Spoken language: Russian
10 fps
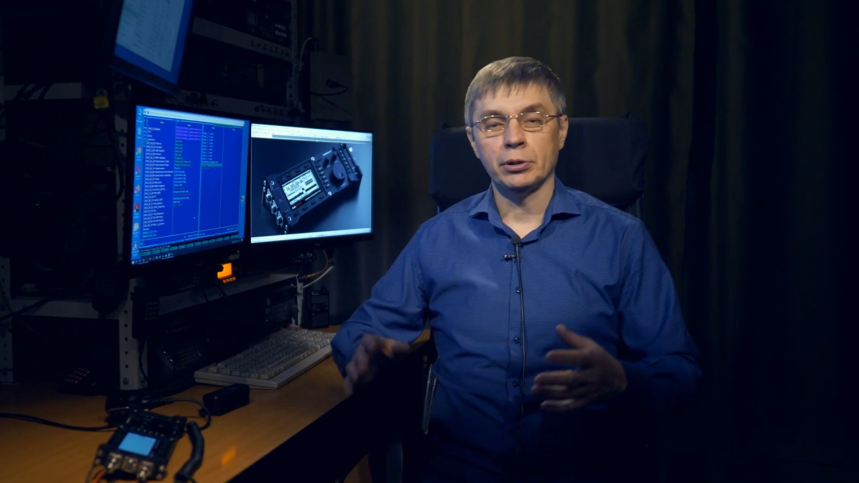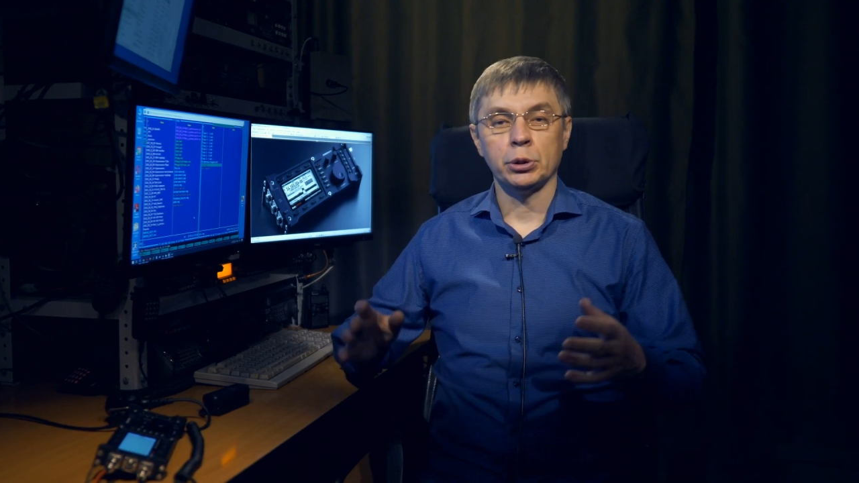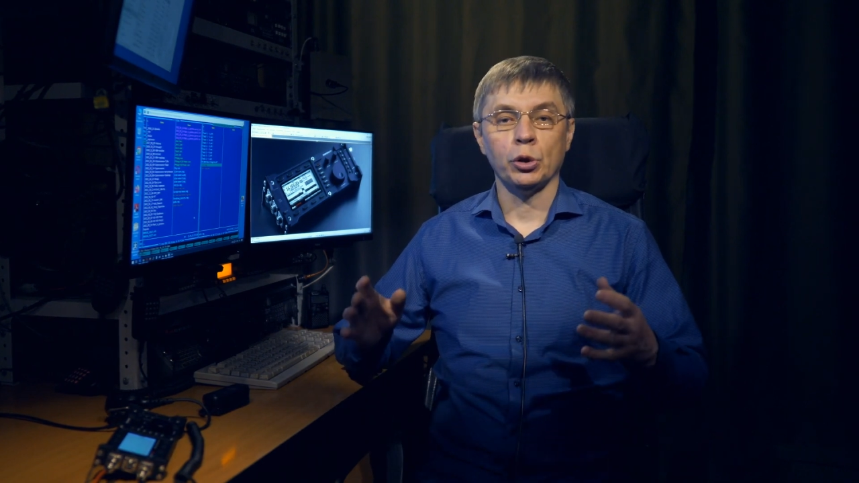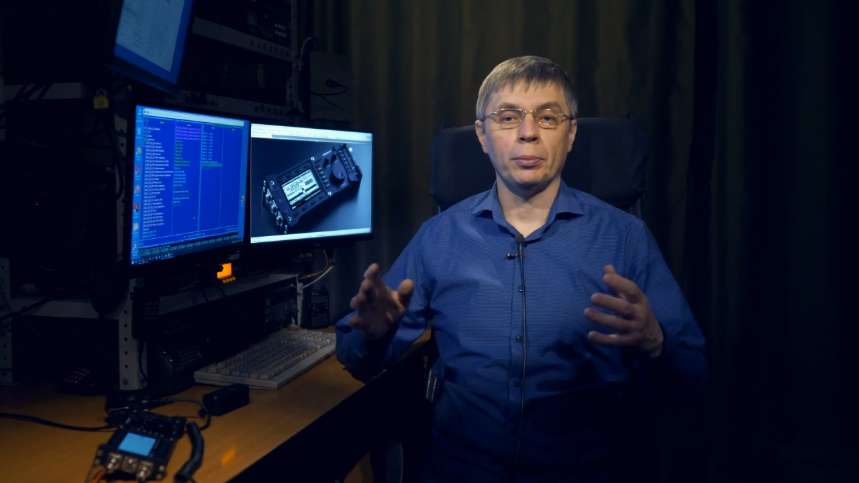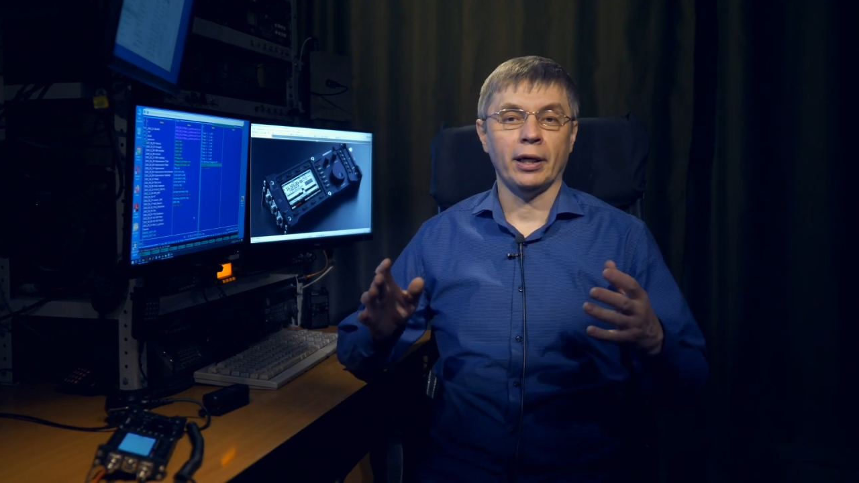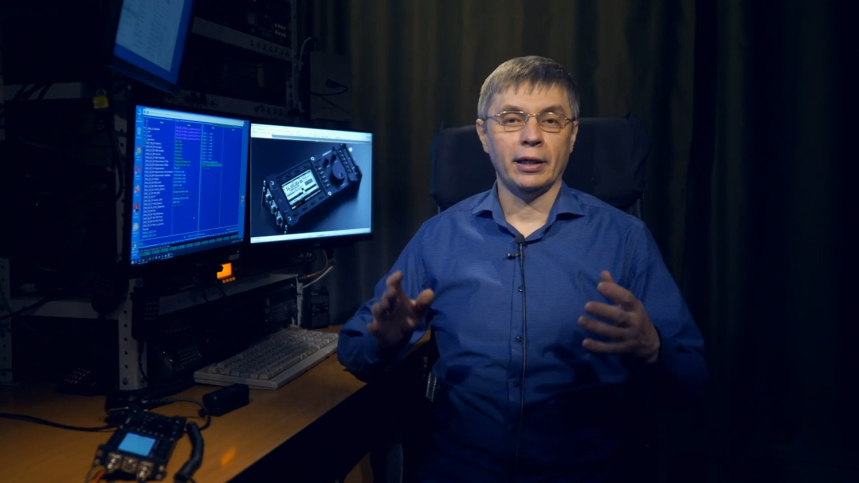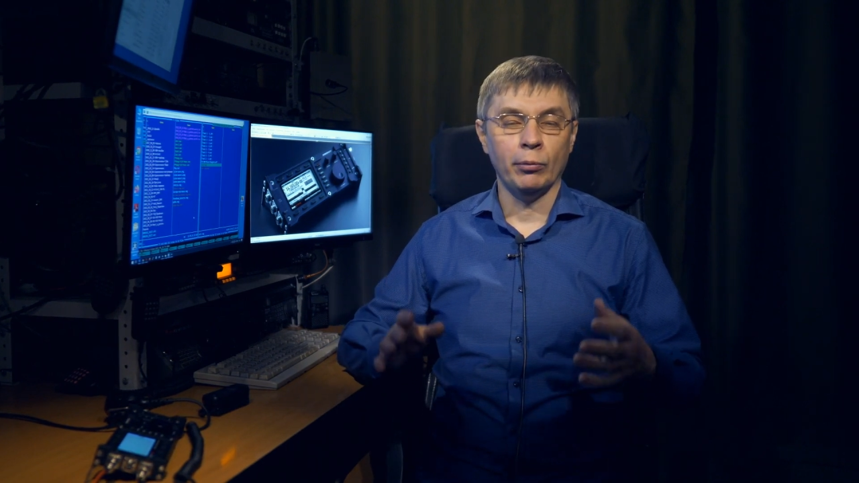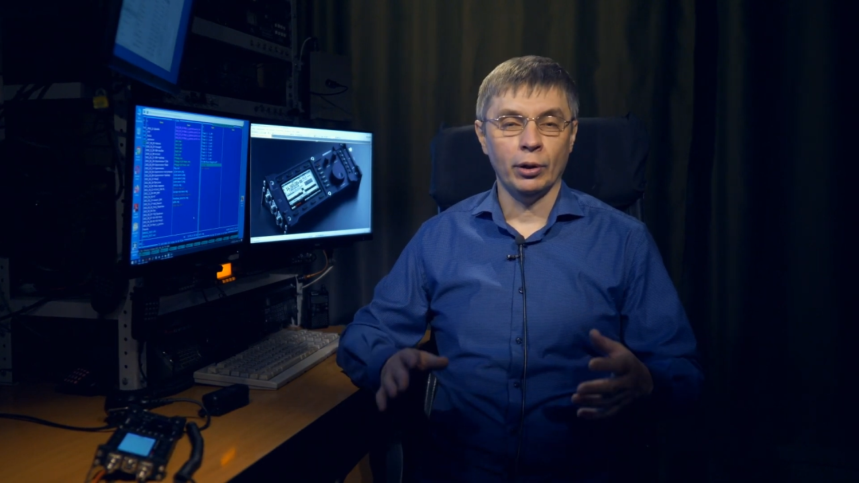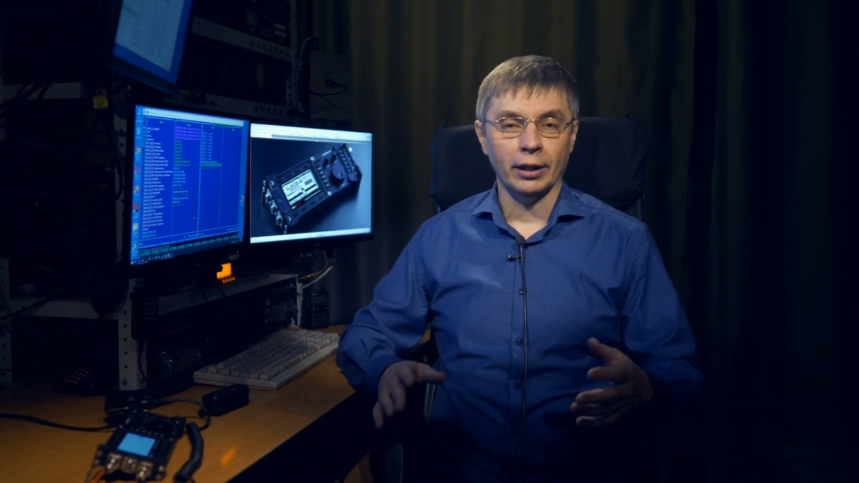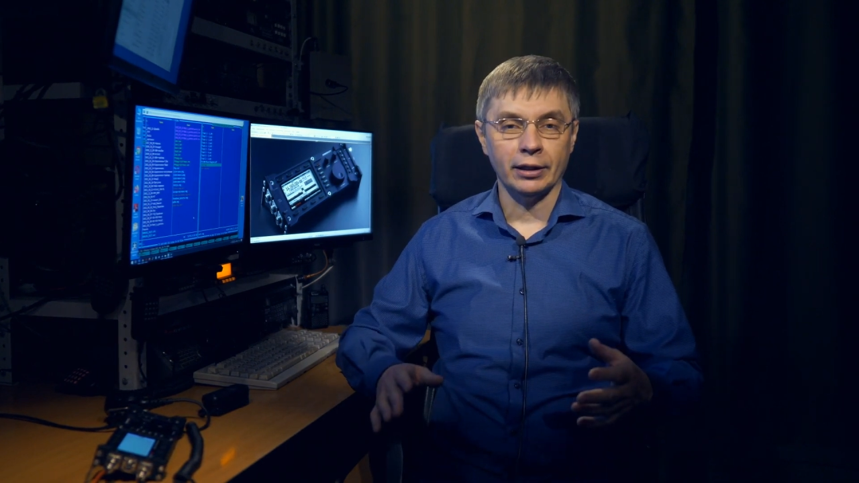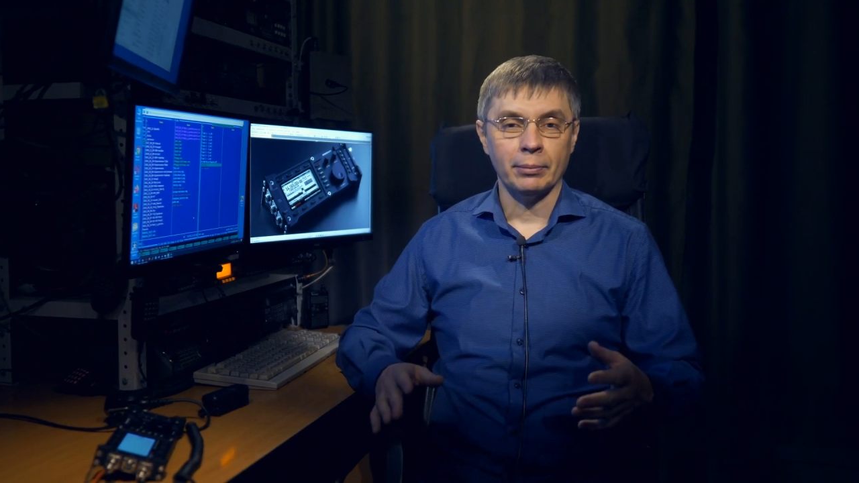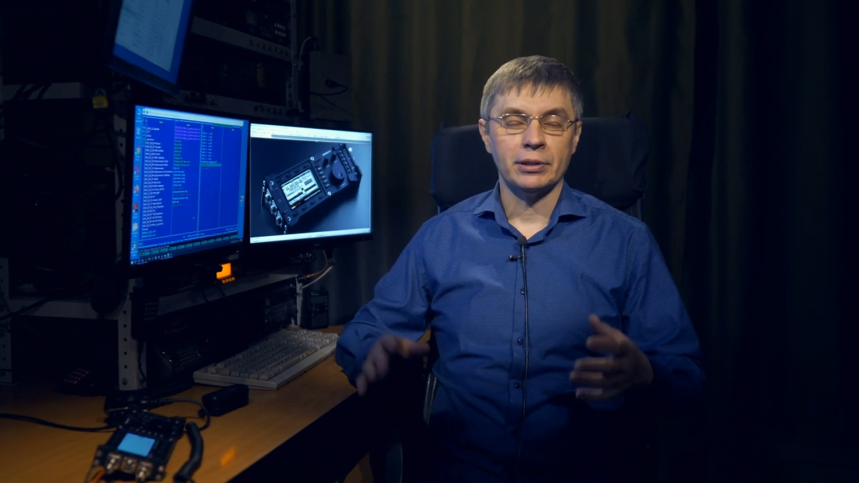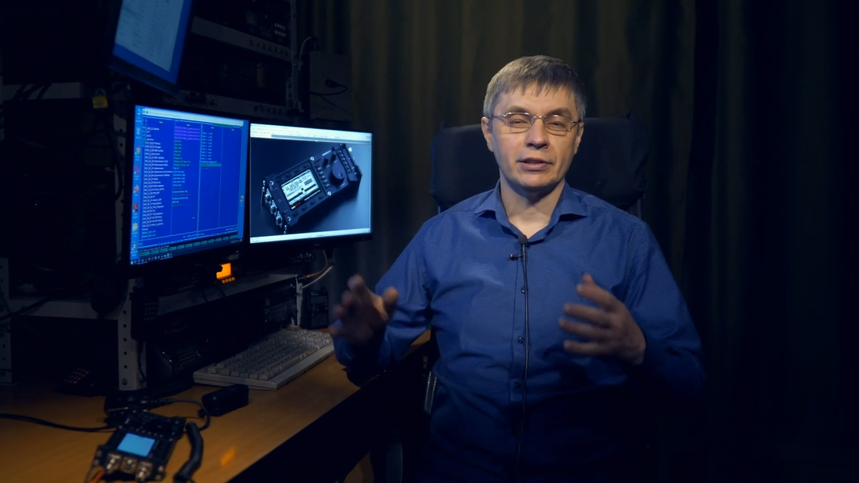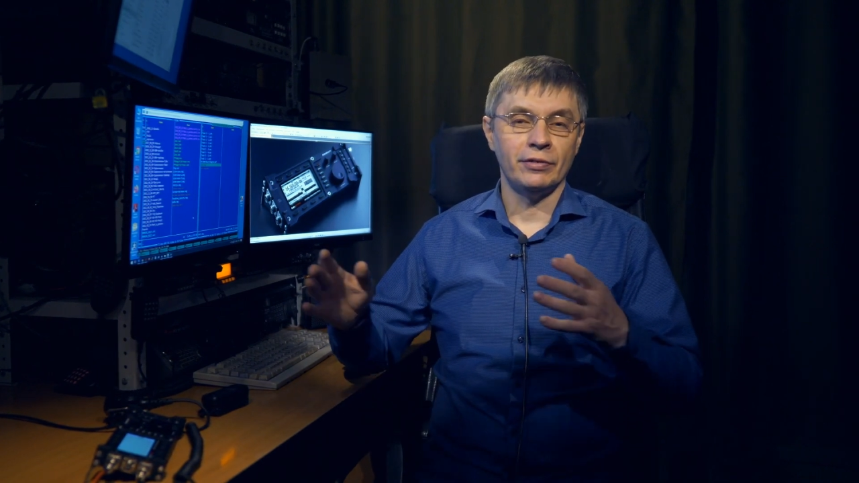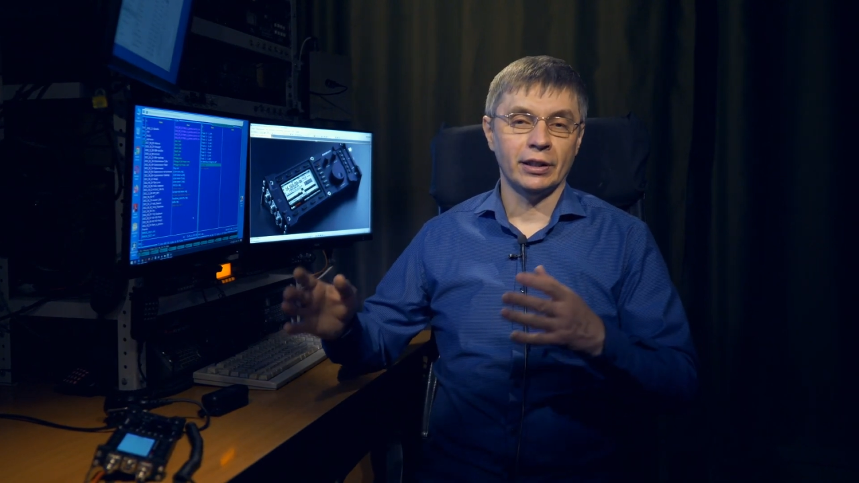тяжелыми аккумуляторами,
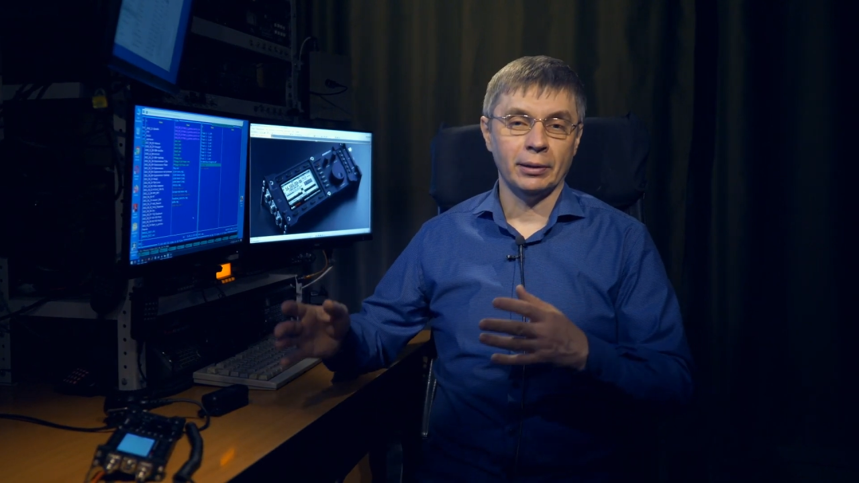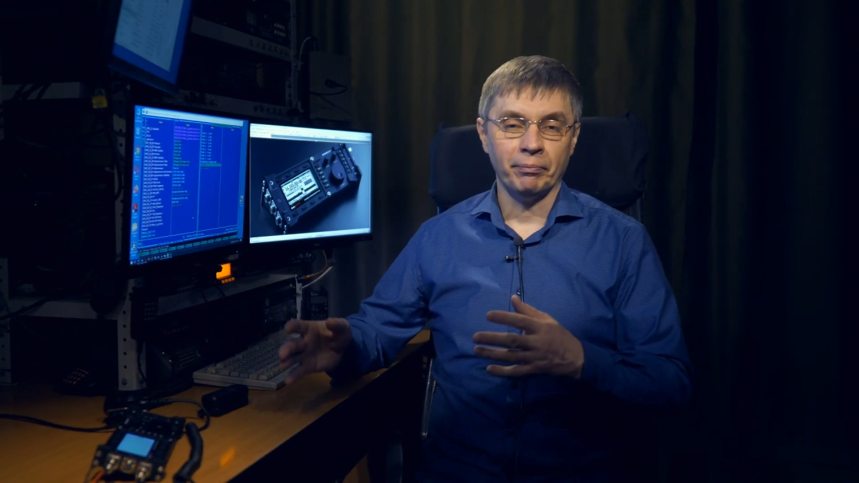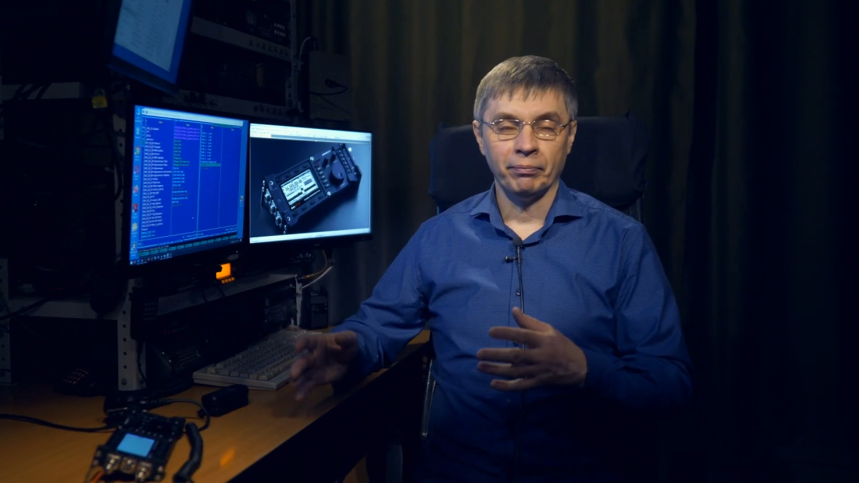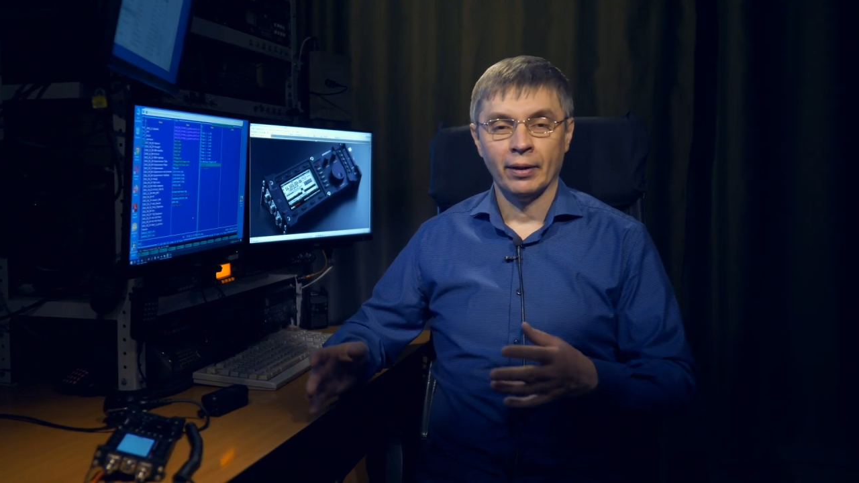светом,